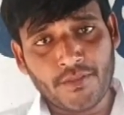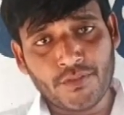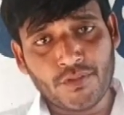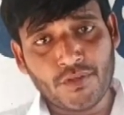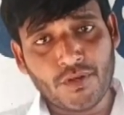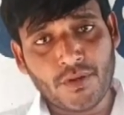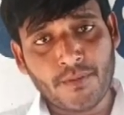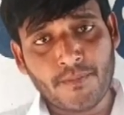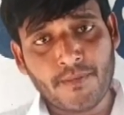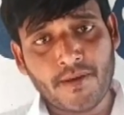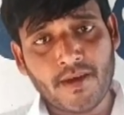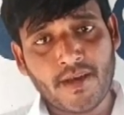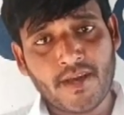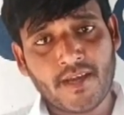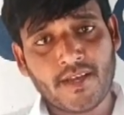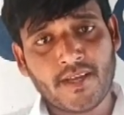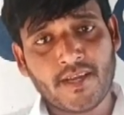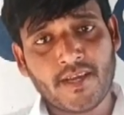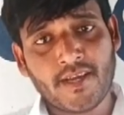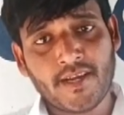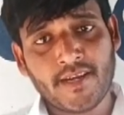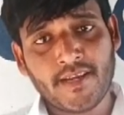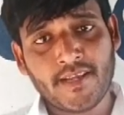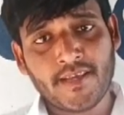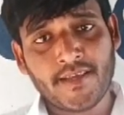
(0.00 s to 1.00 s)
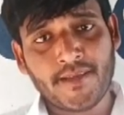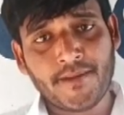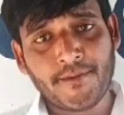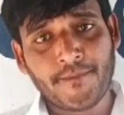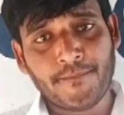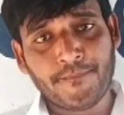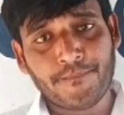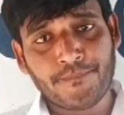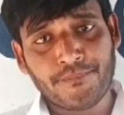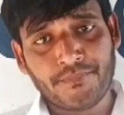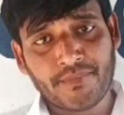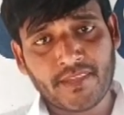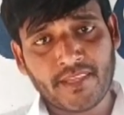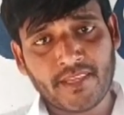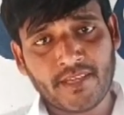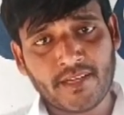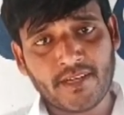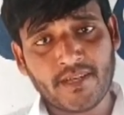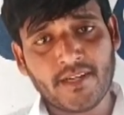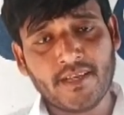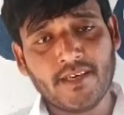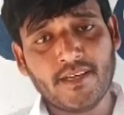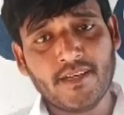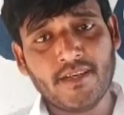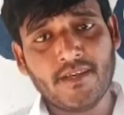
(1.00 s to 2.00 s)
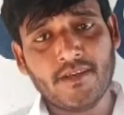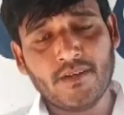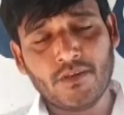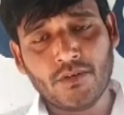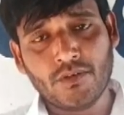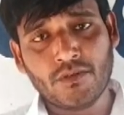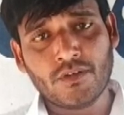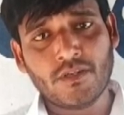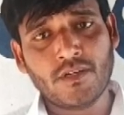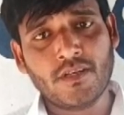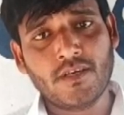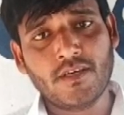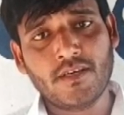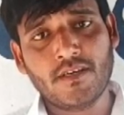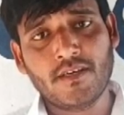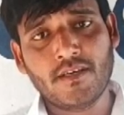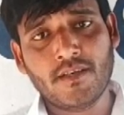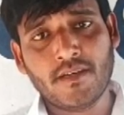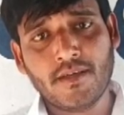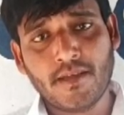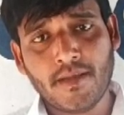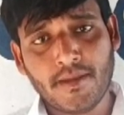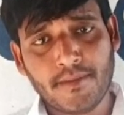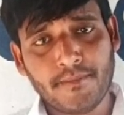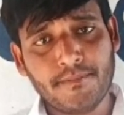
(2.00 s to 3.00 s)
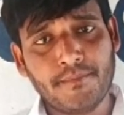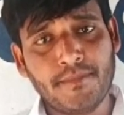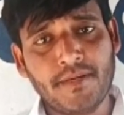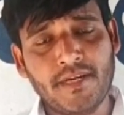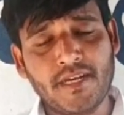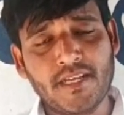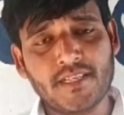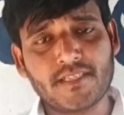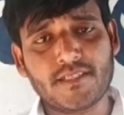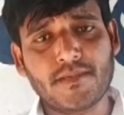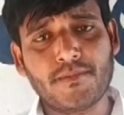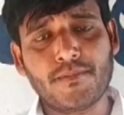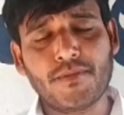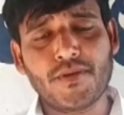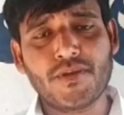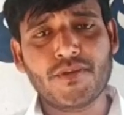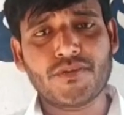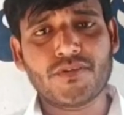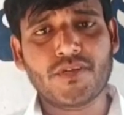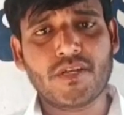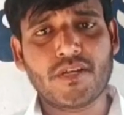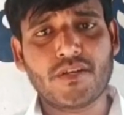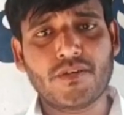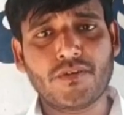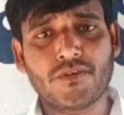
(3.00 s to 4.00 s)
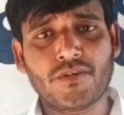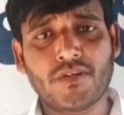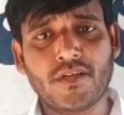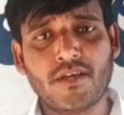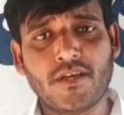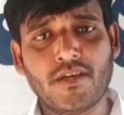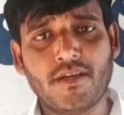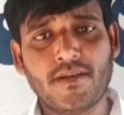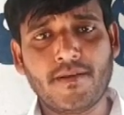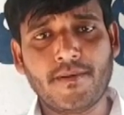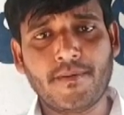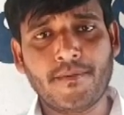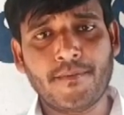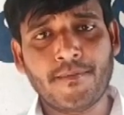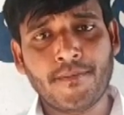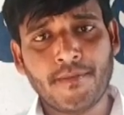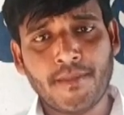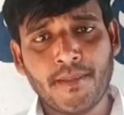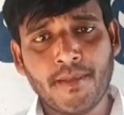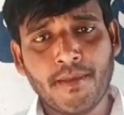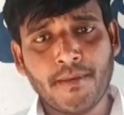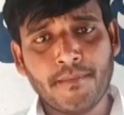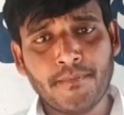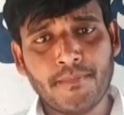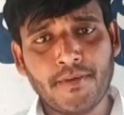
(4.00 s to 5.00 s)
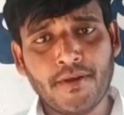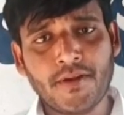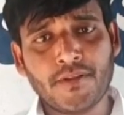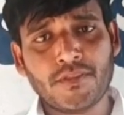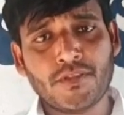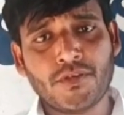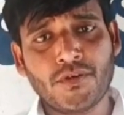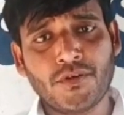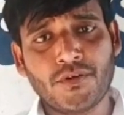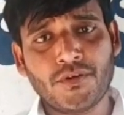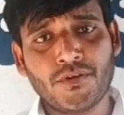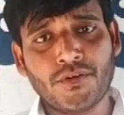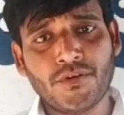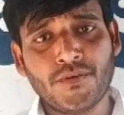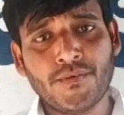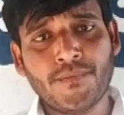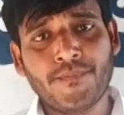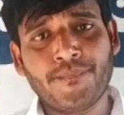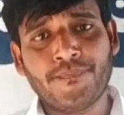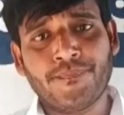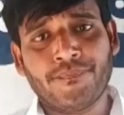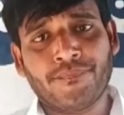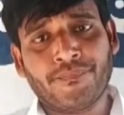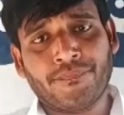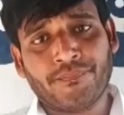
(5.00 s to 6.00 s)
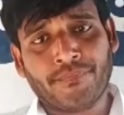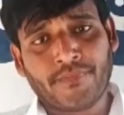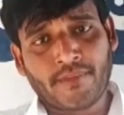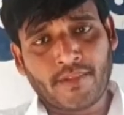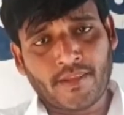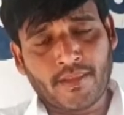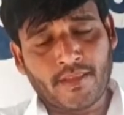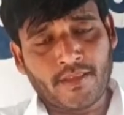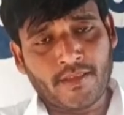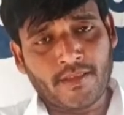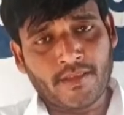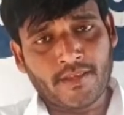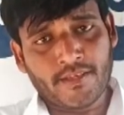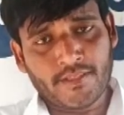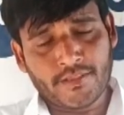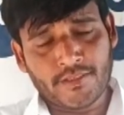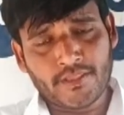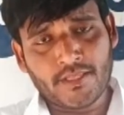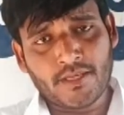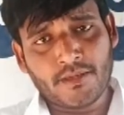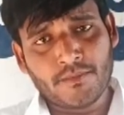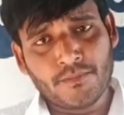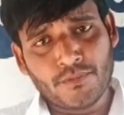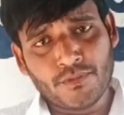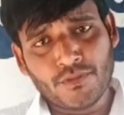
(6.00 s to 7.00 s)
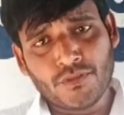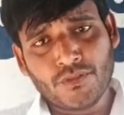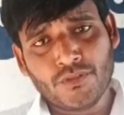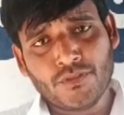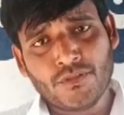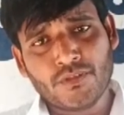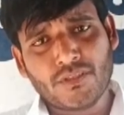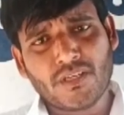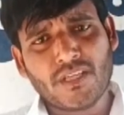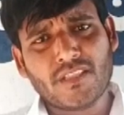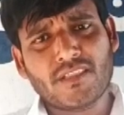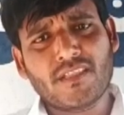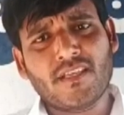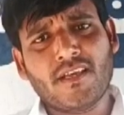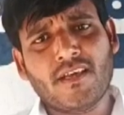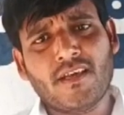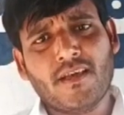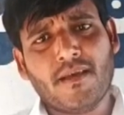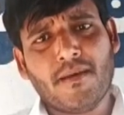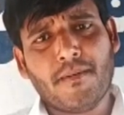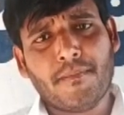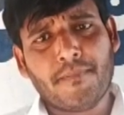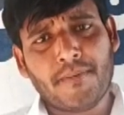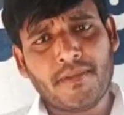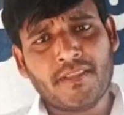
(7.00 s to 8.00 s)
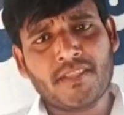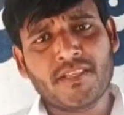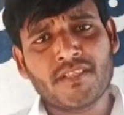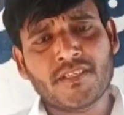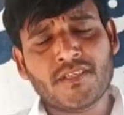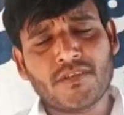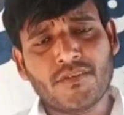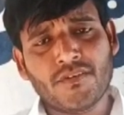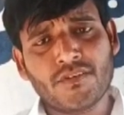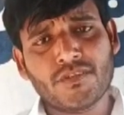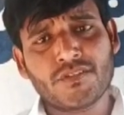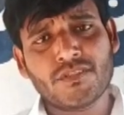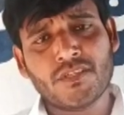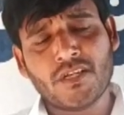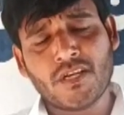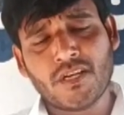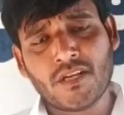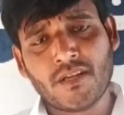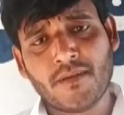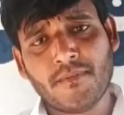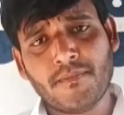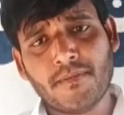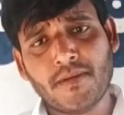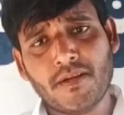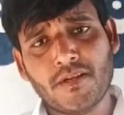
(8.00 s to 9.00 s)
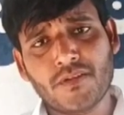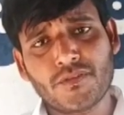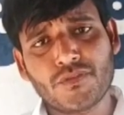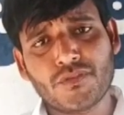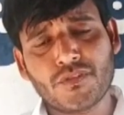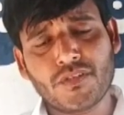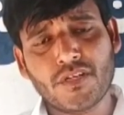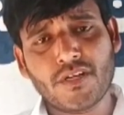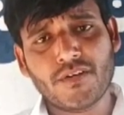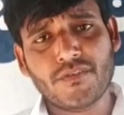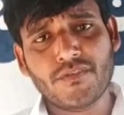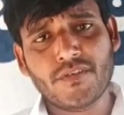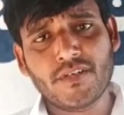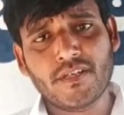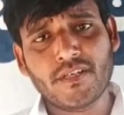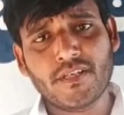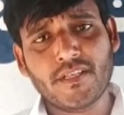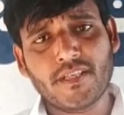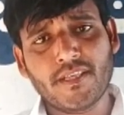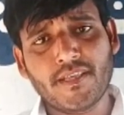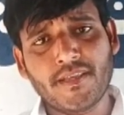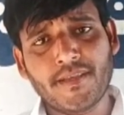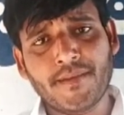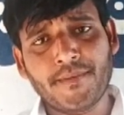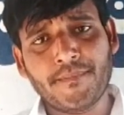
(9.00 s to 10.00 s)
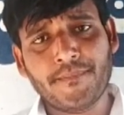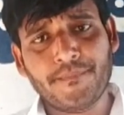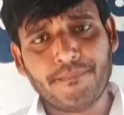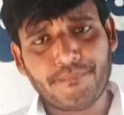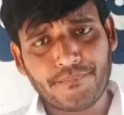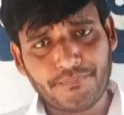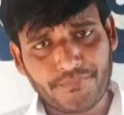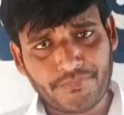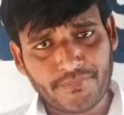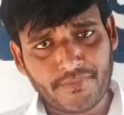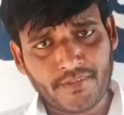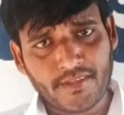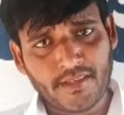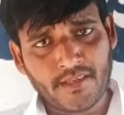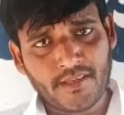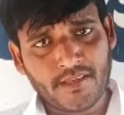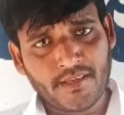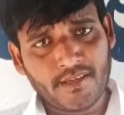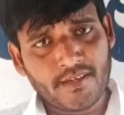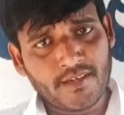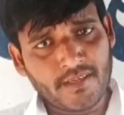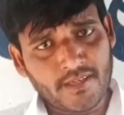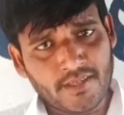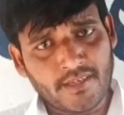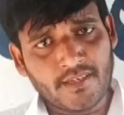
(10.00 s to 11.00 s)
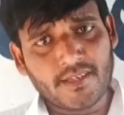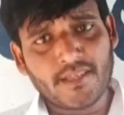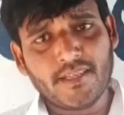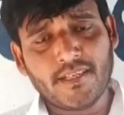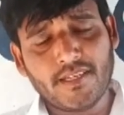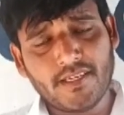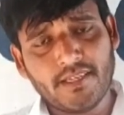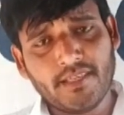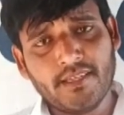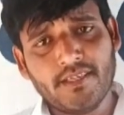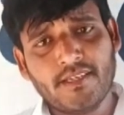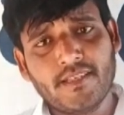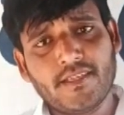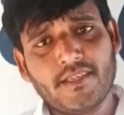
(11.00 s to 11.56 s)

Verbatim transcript: అందులో భాగంగానే ఇక్కడ ఒక మీడియా సమావేశాన్ని కూడా పెడతా ఉన్నాం ఇంతకుముందు గత పది సంవత్సరాలుగా పాలిస్తున్నటువంటి ఈ